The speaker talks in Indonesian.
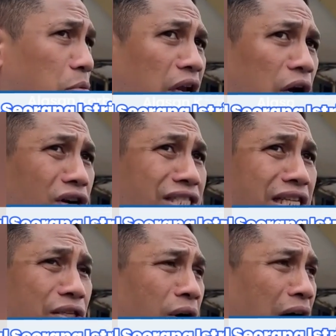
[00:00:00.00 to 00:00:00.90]
kemudian dari
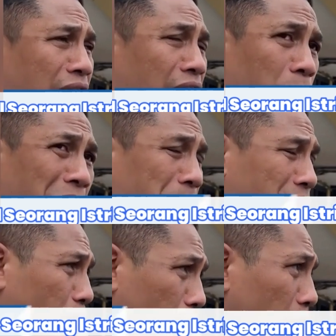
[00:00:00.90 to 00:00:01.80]
dokter kita juga karena
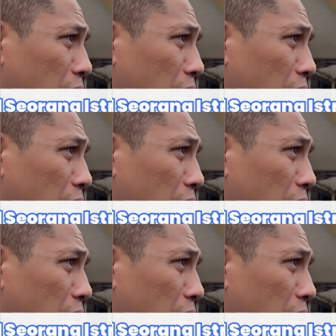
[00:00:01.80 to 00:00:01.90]
rekomendasi seperti